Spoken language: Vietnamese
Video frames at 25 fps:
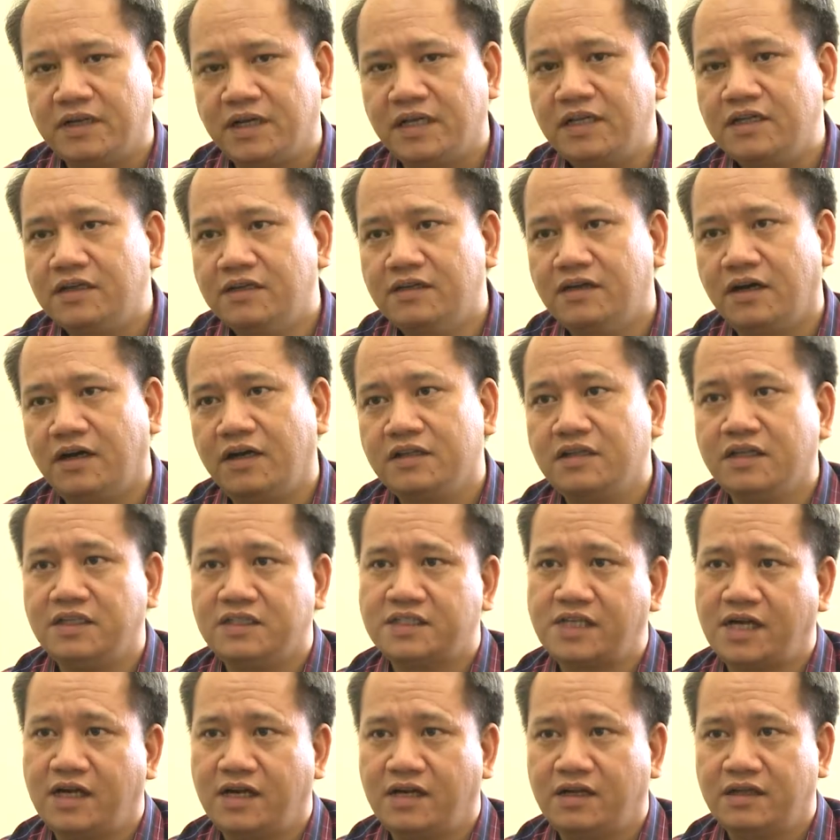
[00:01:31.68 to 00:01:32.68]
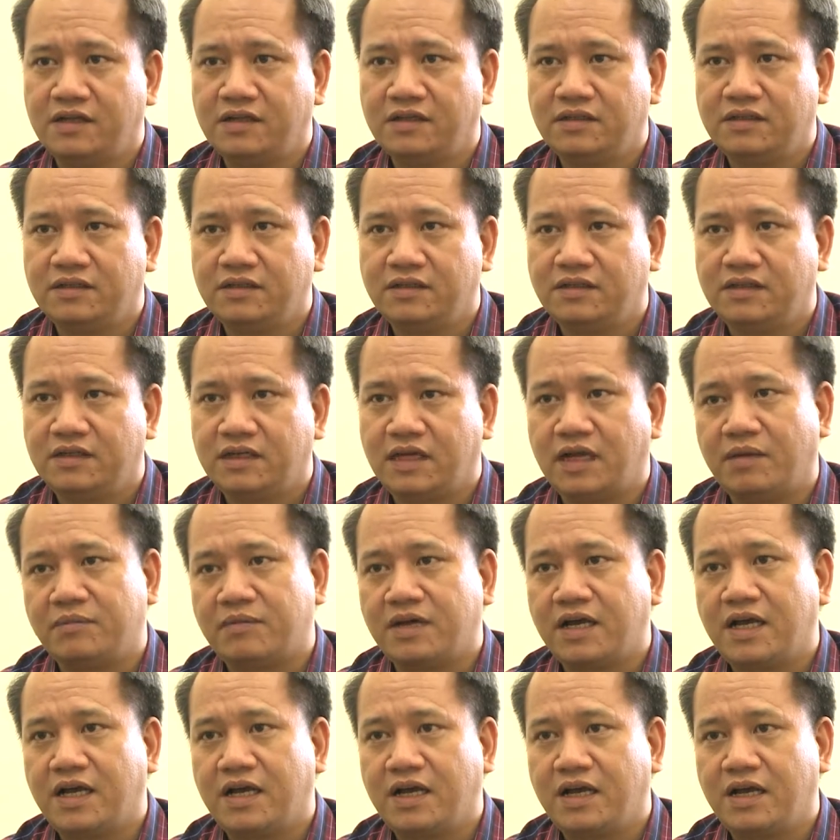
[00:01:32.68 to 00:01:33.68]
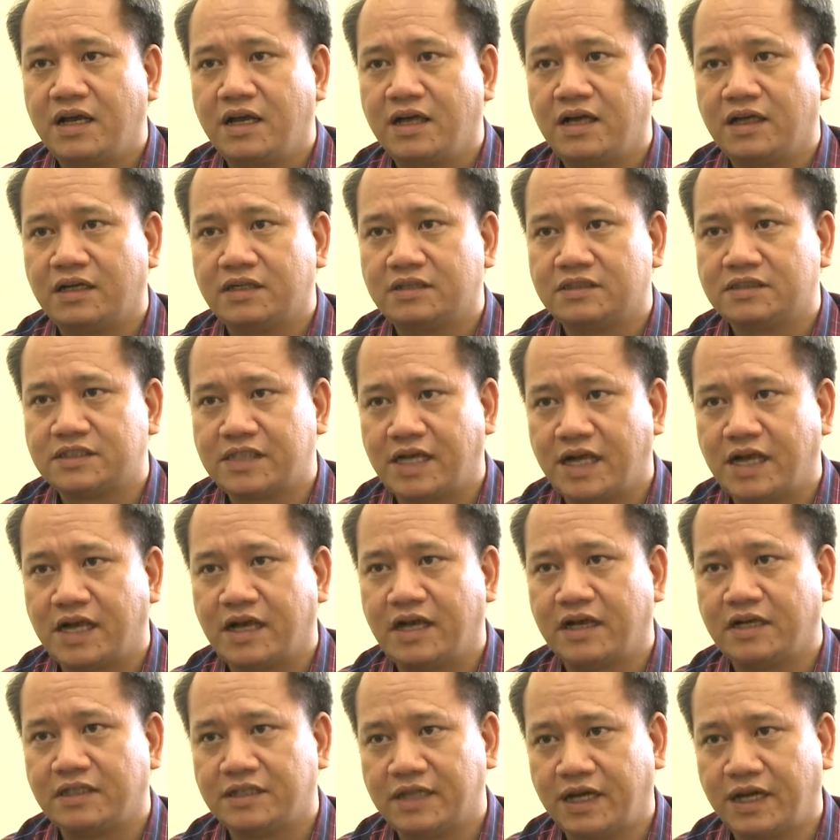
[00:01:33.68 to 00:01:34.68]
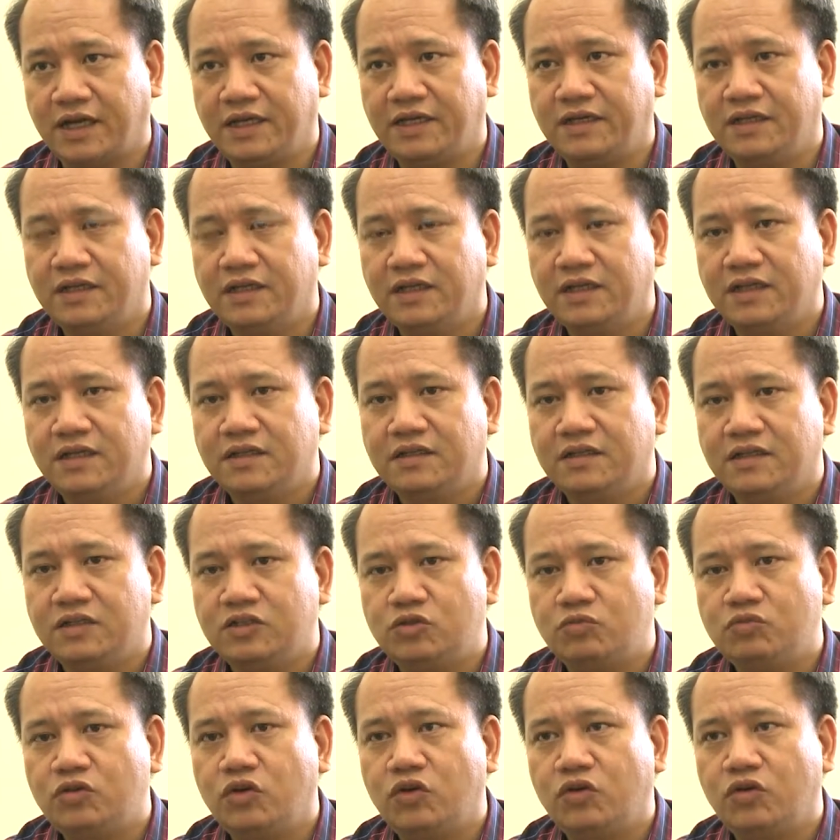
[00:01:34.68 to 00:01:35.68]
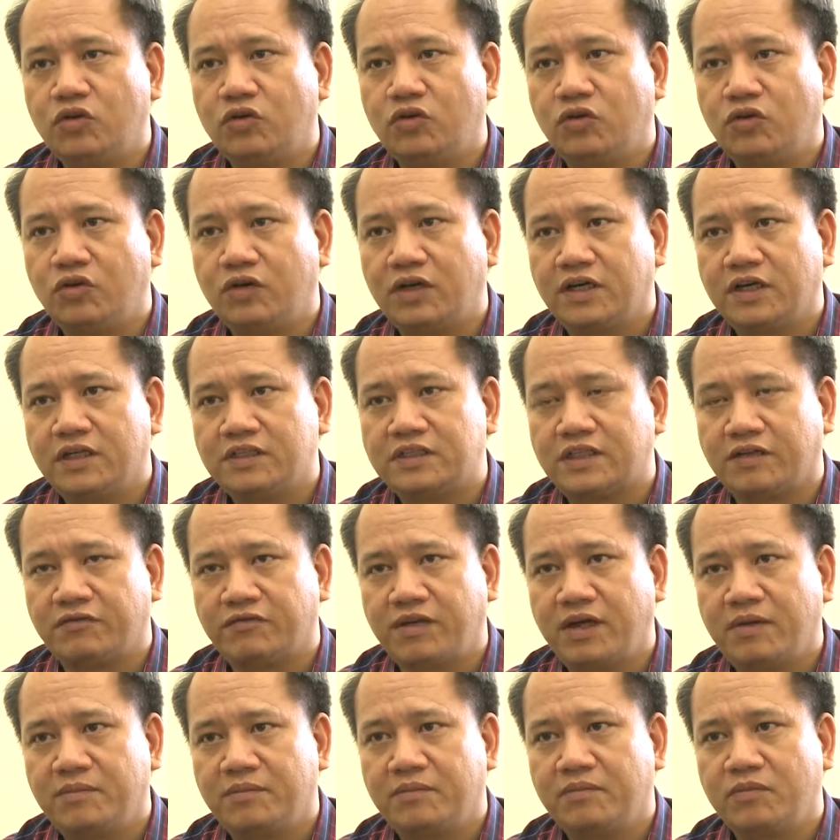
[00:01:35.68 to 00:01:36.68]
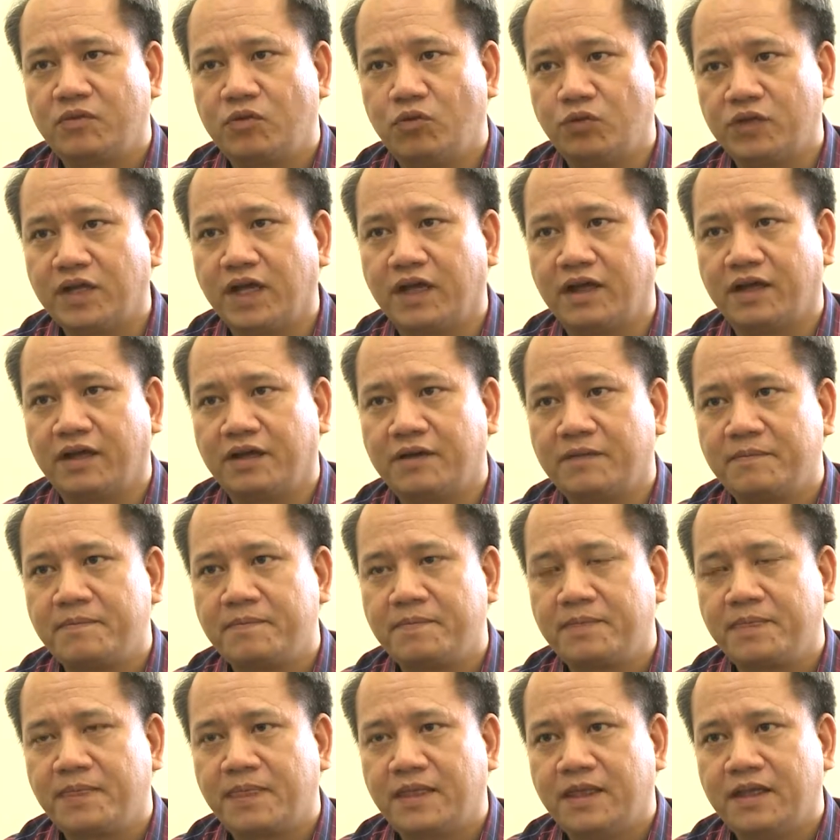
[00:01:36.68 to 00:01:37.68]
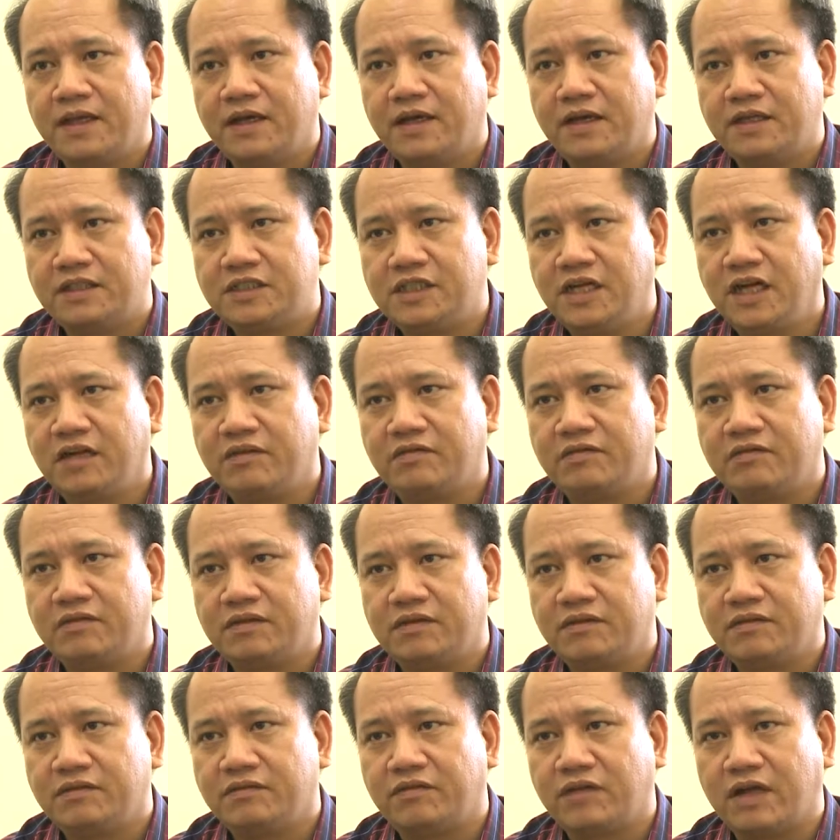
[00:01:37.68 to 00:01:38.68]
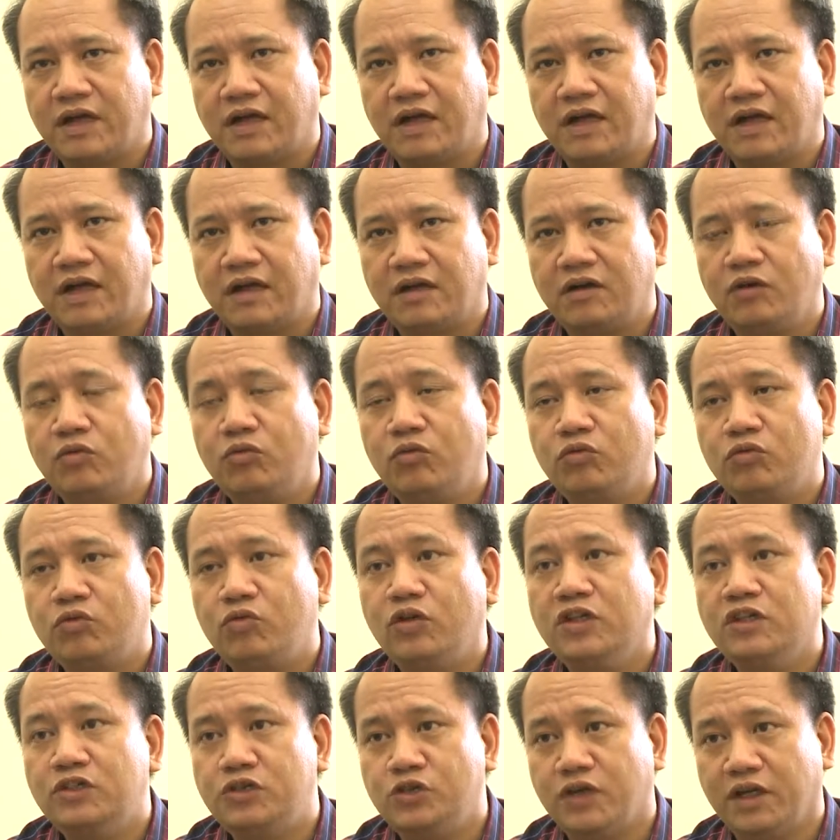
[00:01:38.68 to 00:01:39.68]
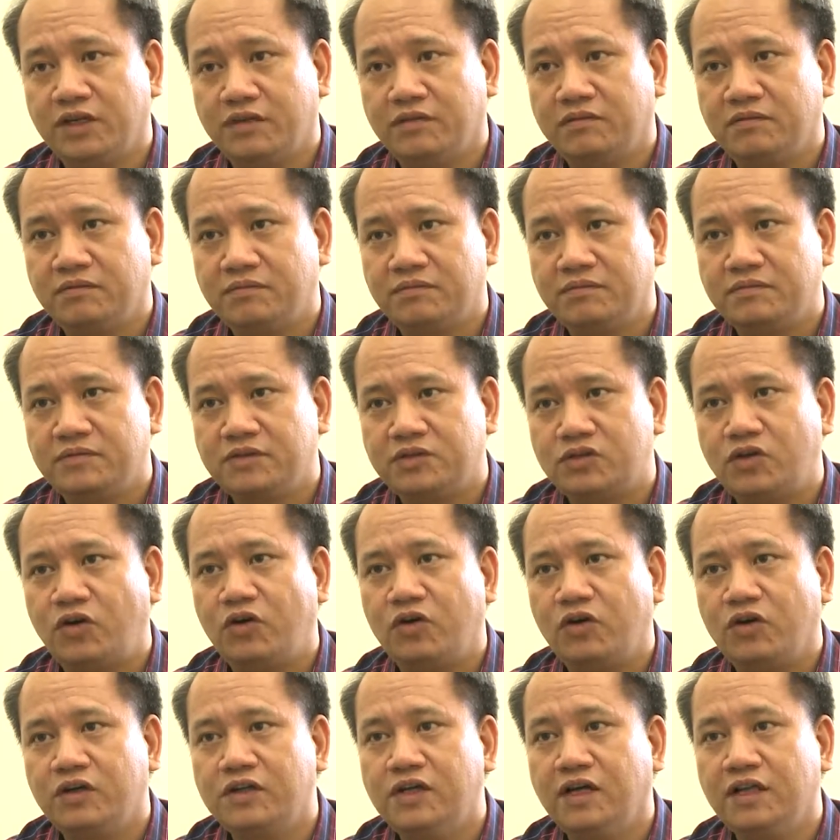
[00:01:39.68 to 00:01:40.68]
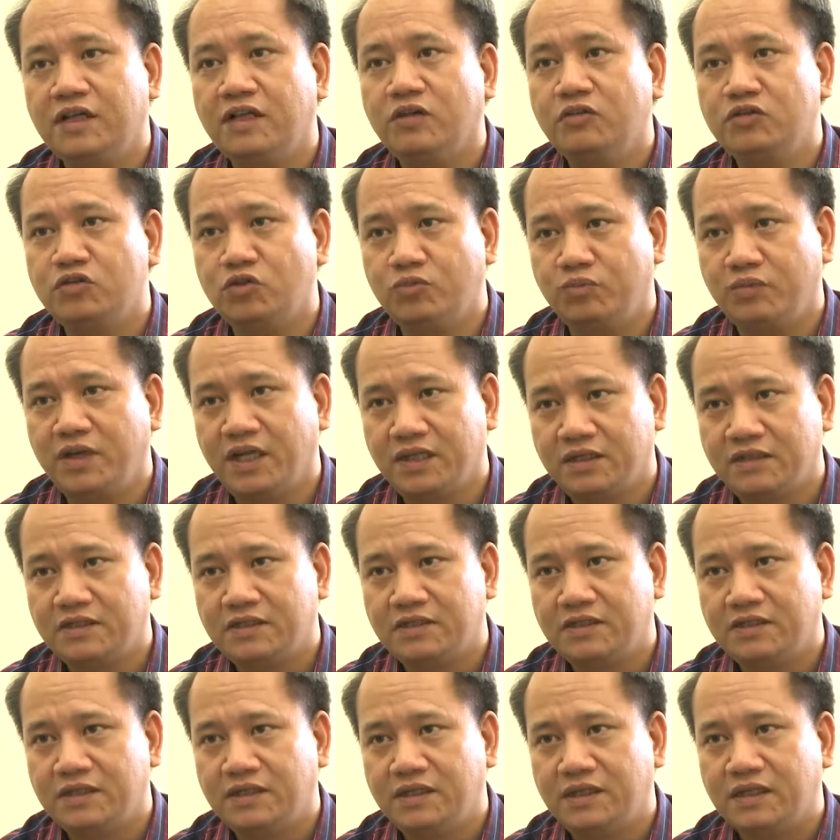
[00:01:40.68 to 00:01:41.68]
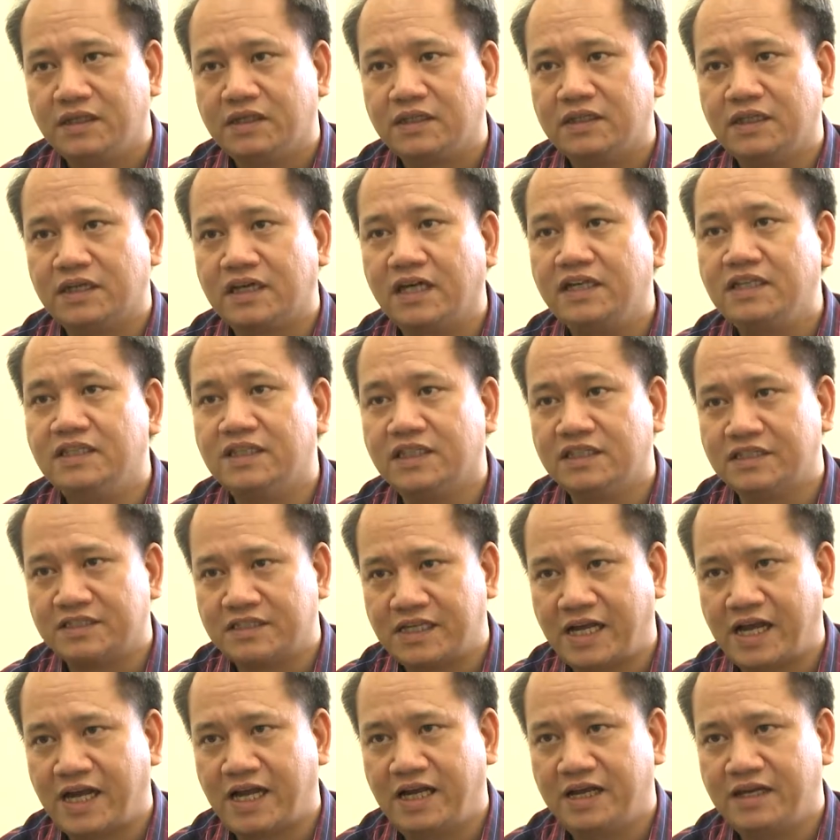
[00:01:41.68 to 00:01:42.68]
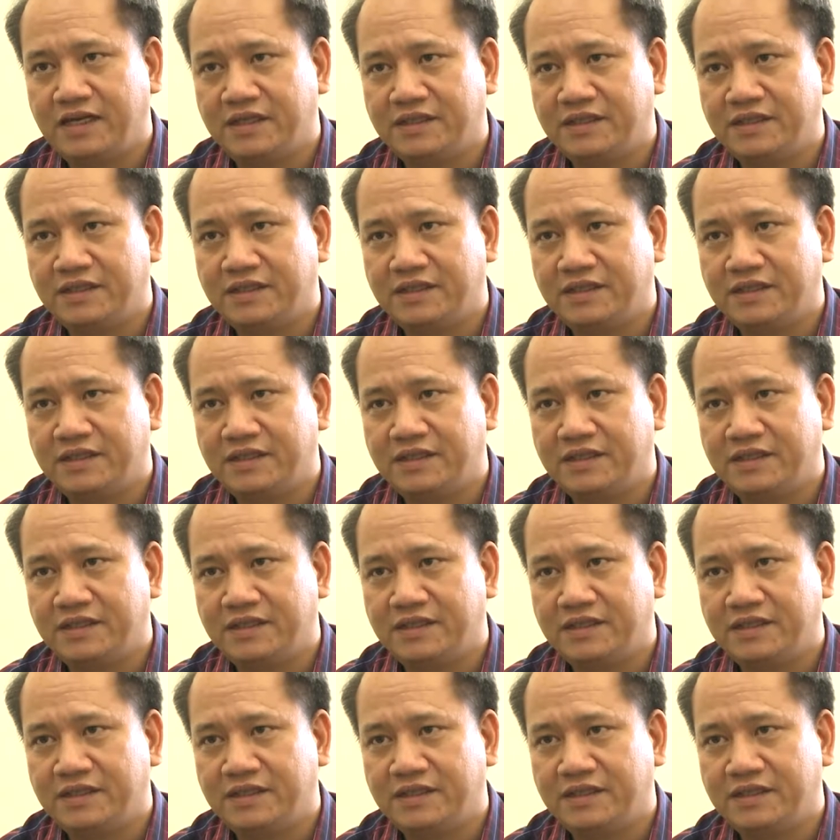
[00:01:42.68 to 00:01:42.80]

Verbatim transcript: ngăn ngừa các tình trạng làm ga hàng giả, hàng nhái thì chúng tôi có các cái giải pháp cụ thể Ờ, trước hết là câu tuyên truyền cho người tiêu dùng biết những cách nhận dạng